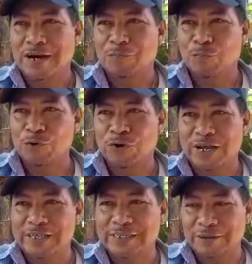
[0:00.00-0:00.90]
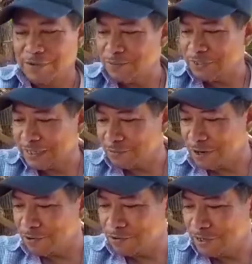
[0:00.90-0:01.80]
apoyo a la gente que vea mi
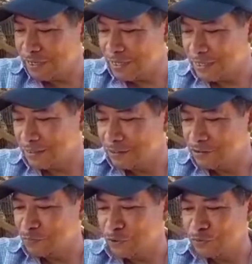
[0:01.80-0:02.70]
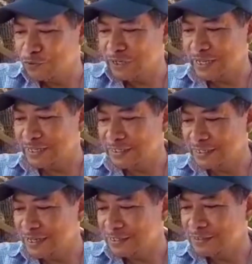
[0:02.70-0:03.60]
trabajo, que no pido moneda ni
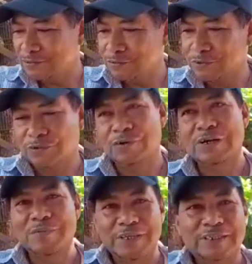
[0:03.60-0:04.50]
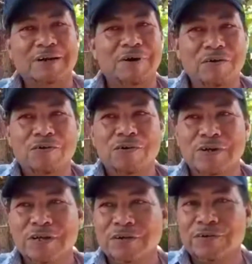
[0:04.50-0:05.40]
nada, sino con que me den trabajo
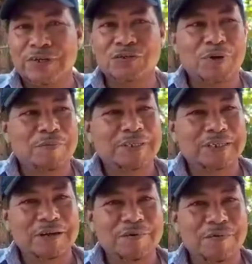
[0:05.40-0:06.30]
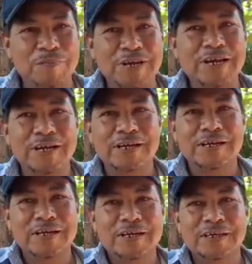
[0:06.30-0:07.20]
con eso para mantener a mi familia.
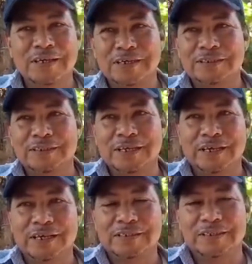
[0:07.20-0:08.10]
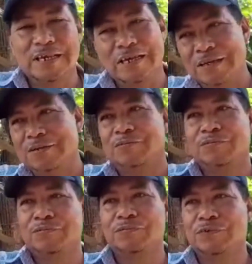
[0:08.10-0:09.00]
Y este, sin,
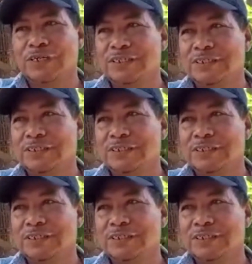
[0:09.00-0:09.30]
ahora sí,